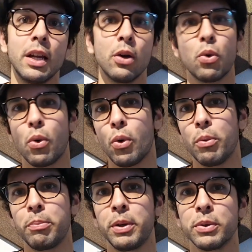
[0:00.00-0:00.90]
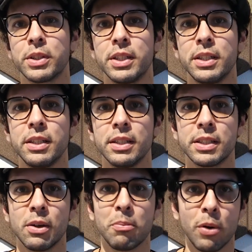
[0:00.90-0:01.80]
E ele corrompe os que
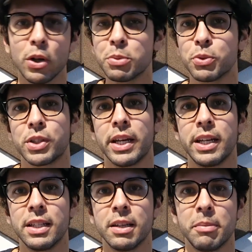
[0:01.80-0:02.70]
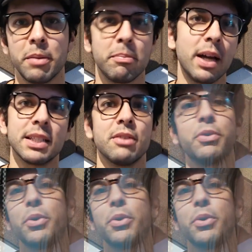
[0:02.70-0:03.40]
estão próximos a ele também, basta